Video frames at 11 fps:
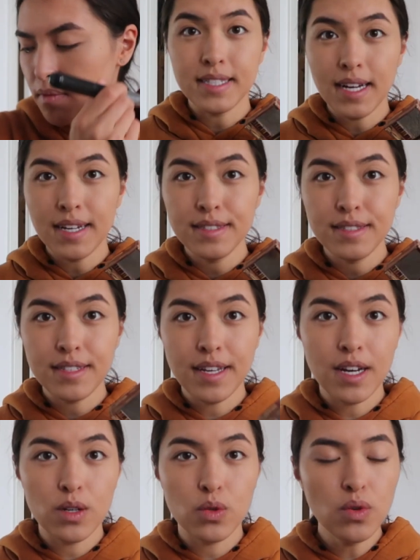Dann
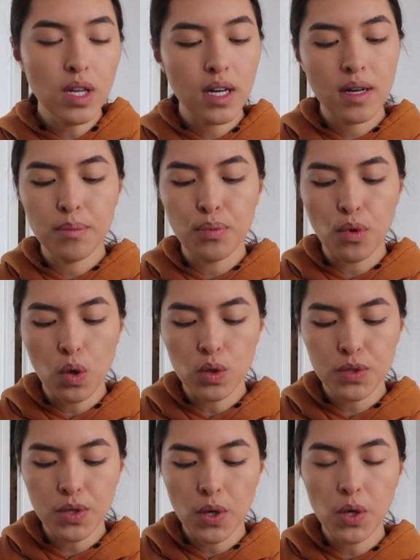der Hula
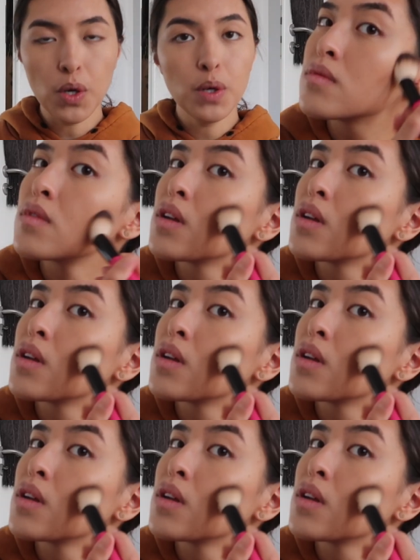Bronzer.